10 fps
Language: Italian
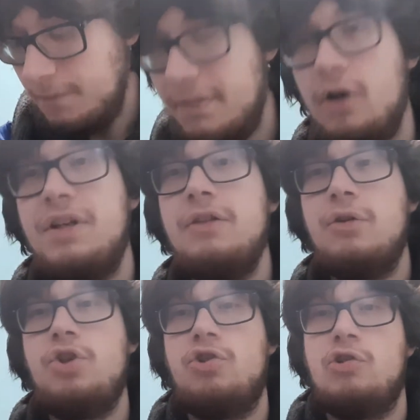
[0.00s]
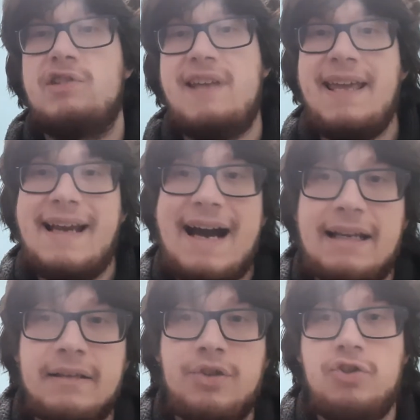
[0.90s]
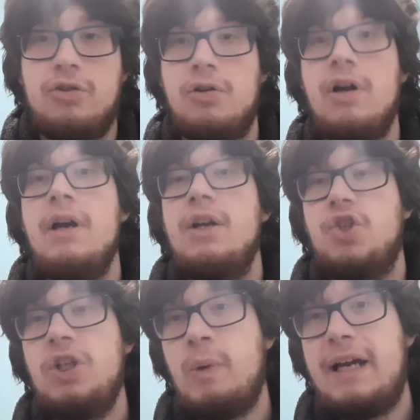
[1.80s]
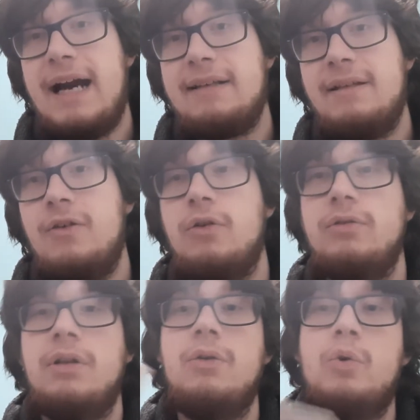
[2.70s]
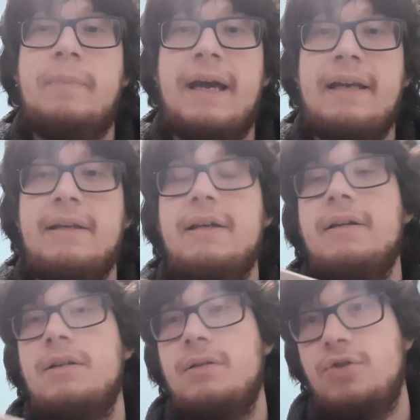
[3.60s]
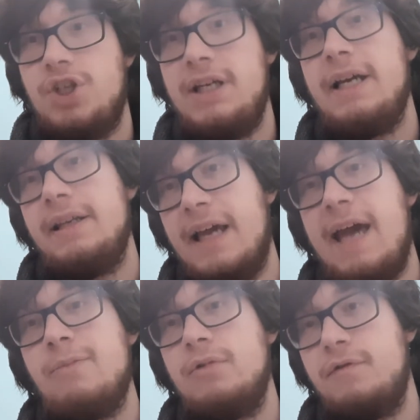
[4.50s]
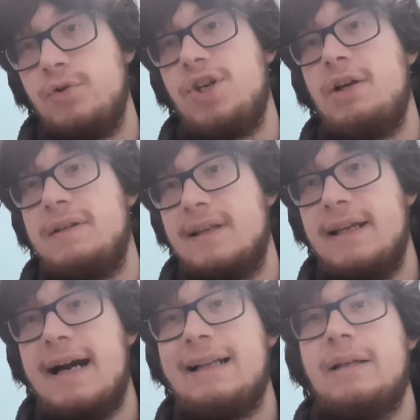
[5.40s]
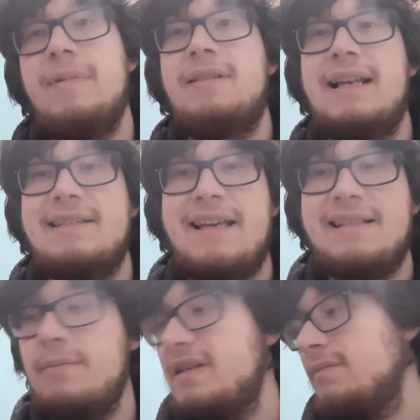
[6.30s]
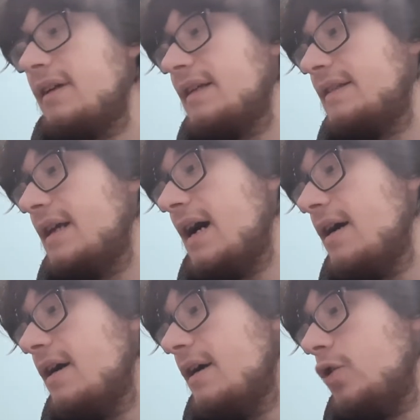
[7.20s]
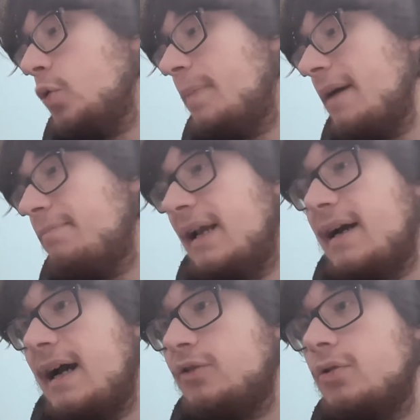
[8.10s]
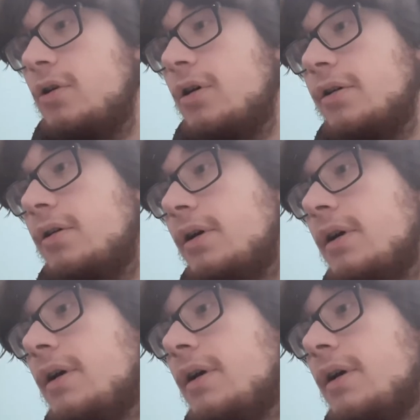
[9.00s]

Però dentro ci sono 6 card, ci sono 5 carte con Lupin, Jigen, Gemon, Fujiko e Zenigata, mentre la sesta mi sembra che sia Lupin placcato oro,